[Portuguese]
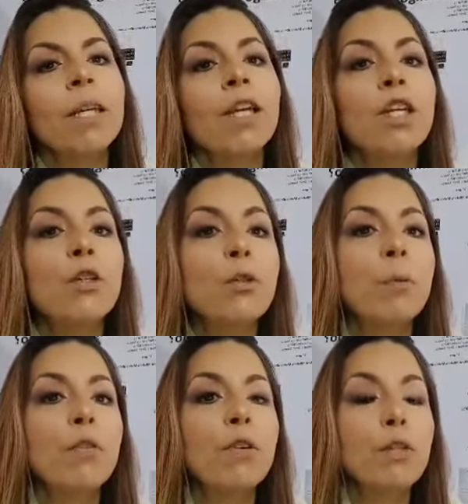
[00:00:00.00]
E os
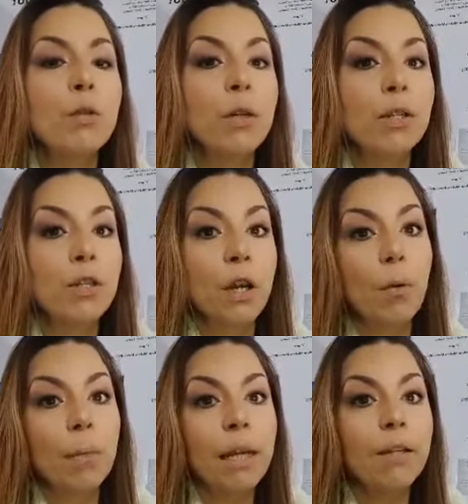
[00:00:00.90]
professores
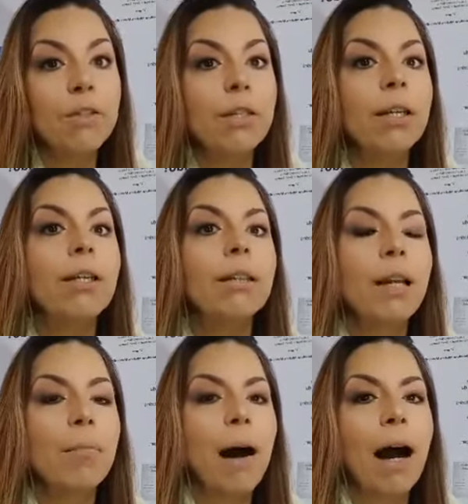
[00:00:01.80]
geralmente
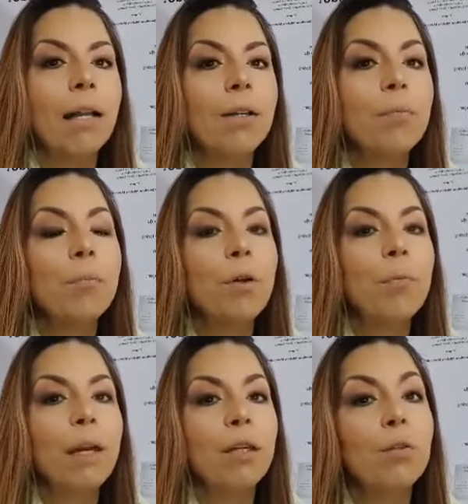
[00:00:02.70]
trabalham por
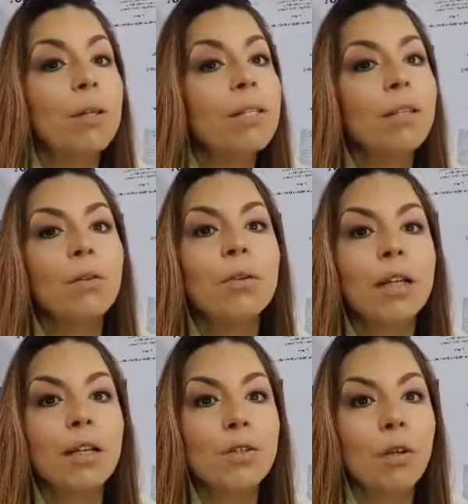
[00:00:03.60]
meio do ensino
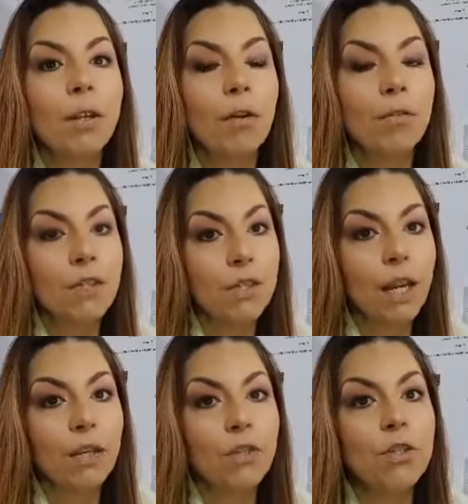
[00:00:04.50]
tradicional
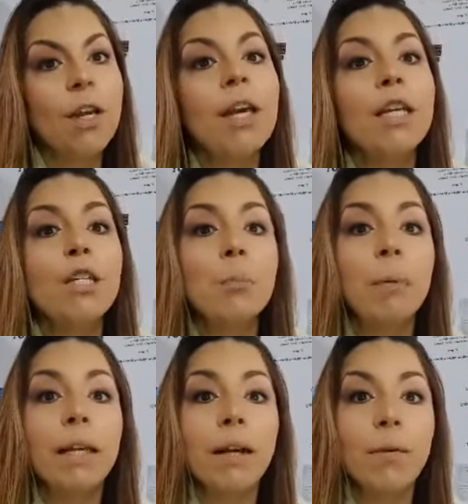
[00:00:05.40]
vigente,
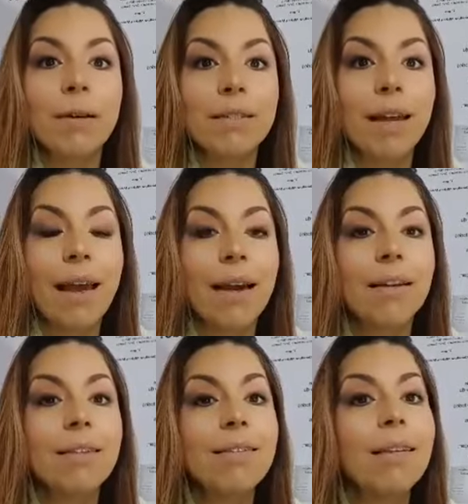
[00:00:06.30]
explicam as
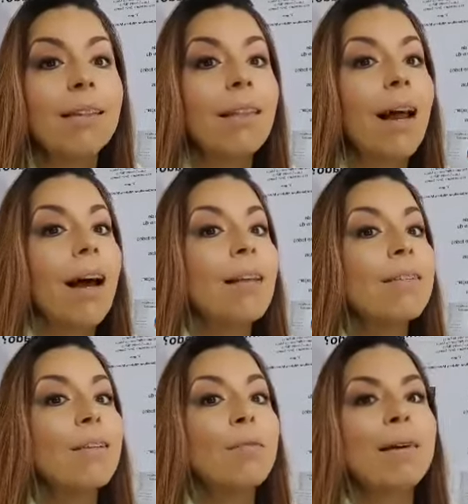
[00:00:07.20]
regras e
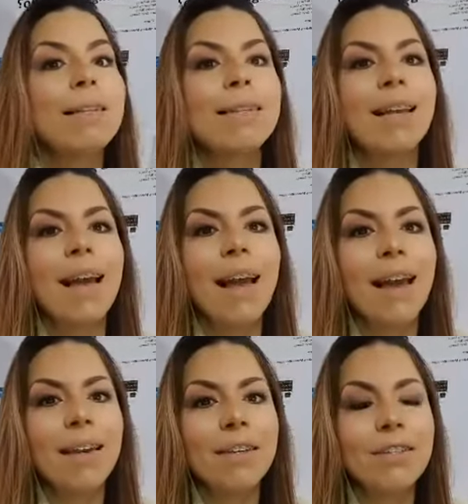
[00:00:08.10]
trazem uma
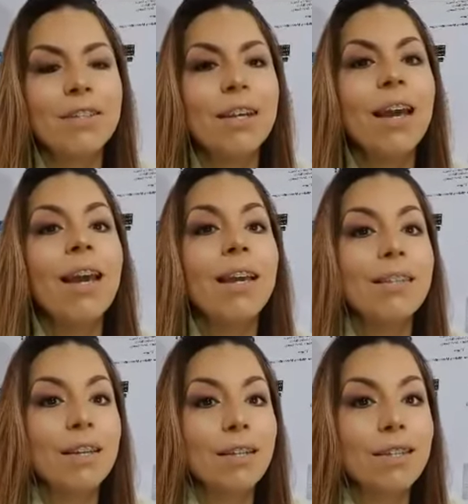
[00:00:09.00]
série de
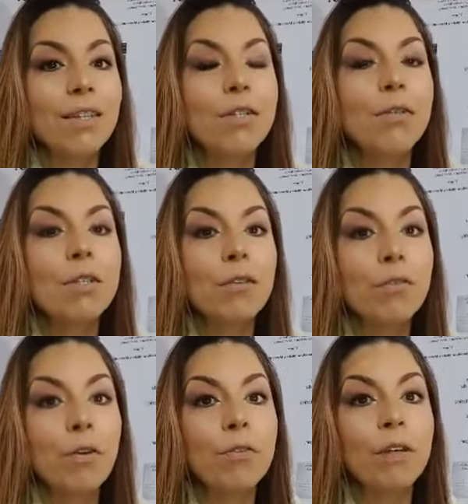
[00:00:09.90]
exercícios
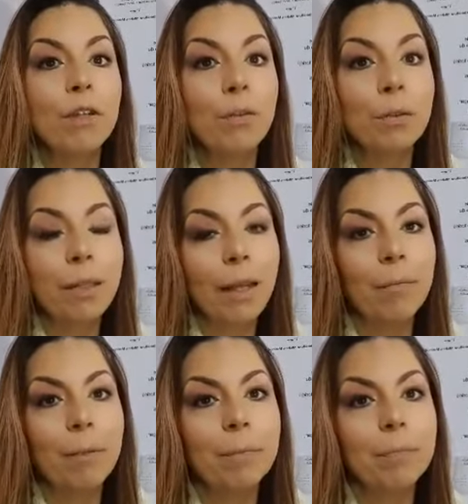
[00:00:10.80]
envolvendo o tema.